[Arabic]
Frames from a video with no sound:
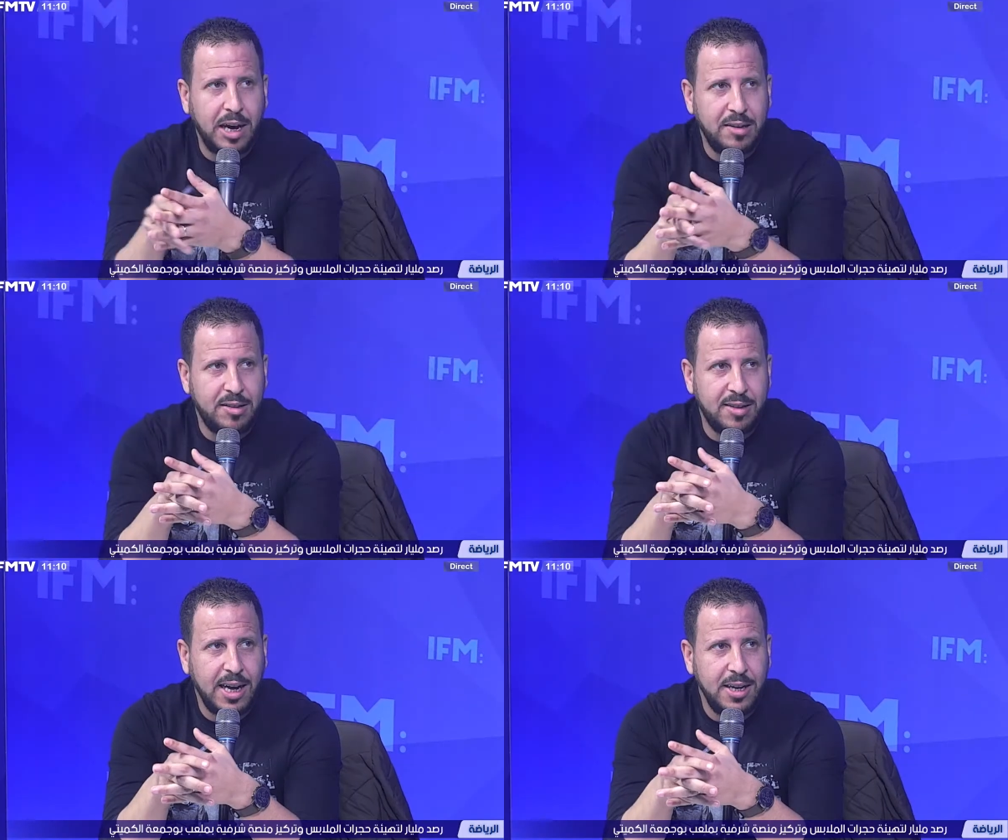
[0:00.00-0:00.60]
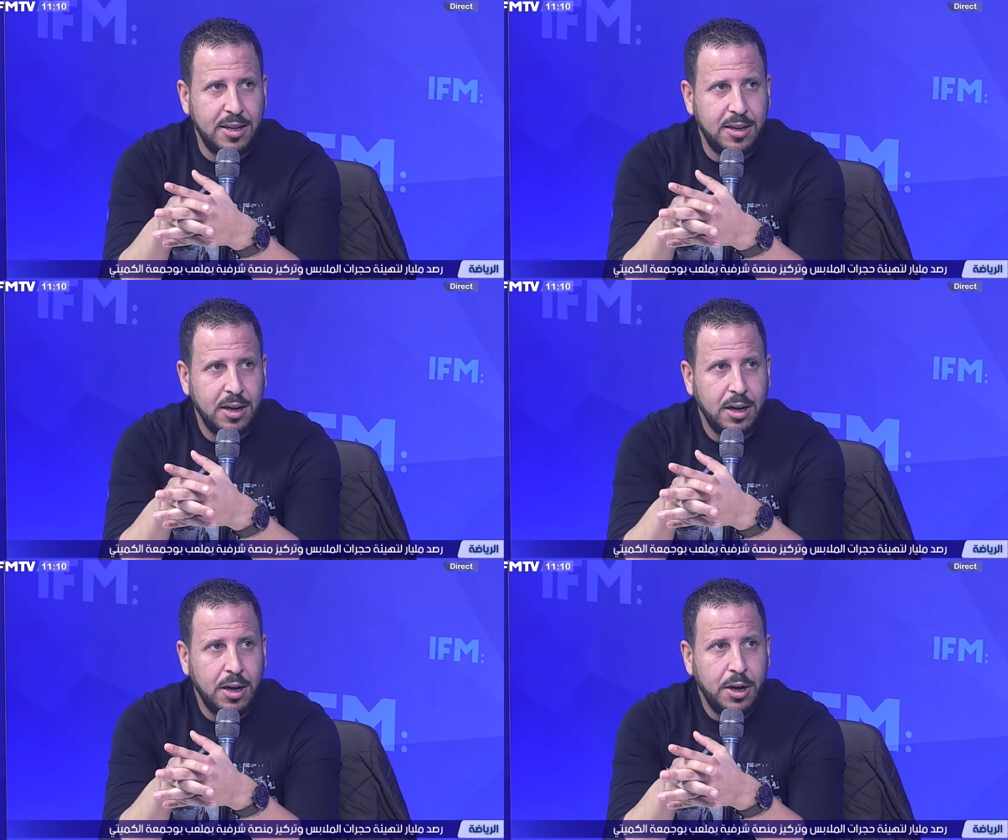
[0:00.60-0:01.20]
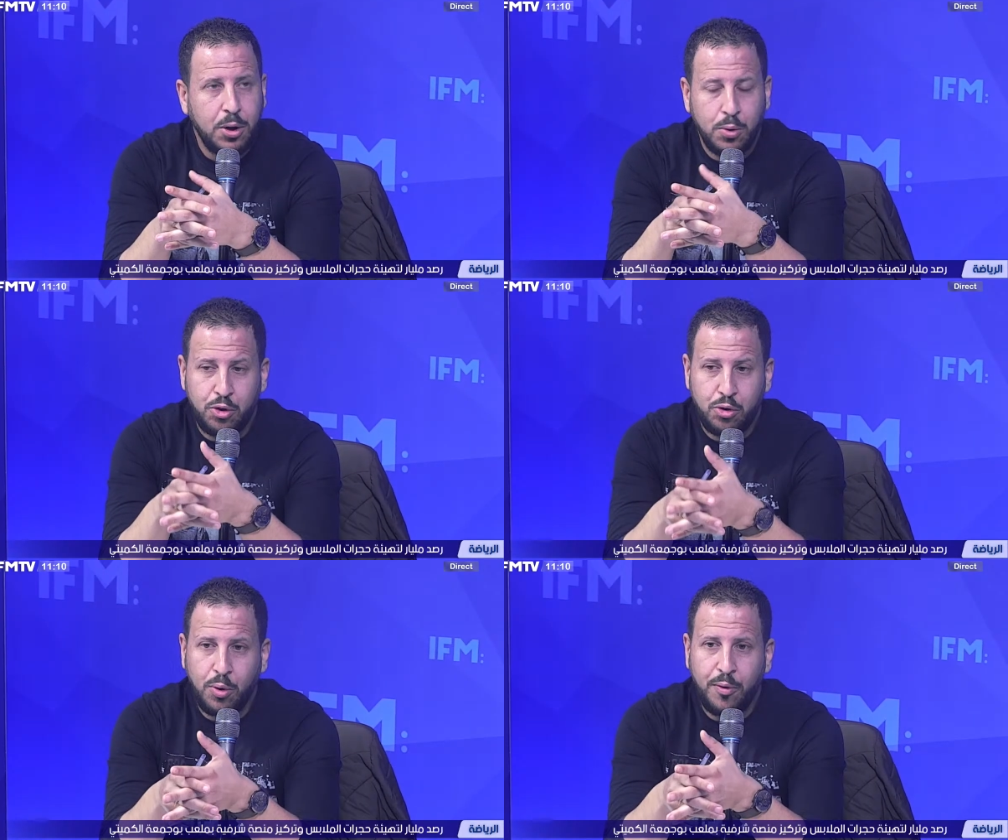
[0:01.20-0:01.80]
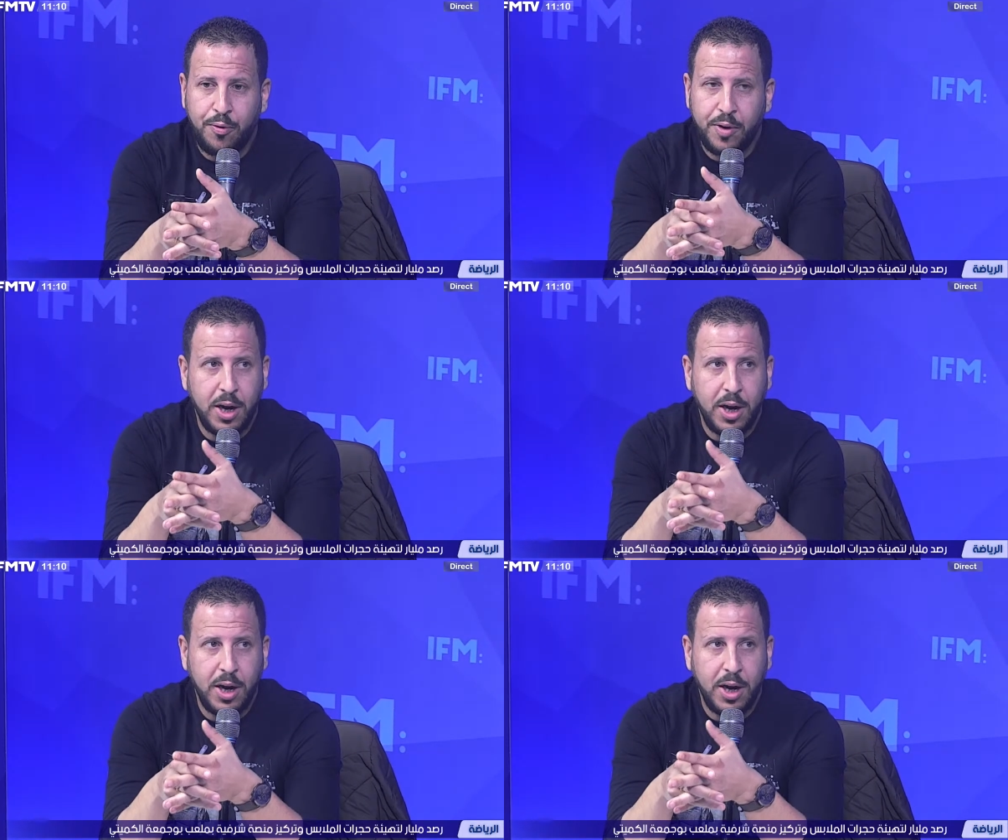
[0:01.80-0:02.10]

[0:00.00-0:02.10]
بقيس سعيد وتشوف ما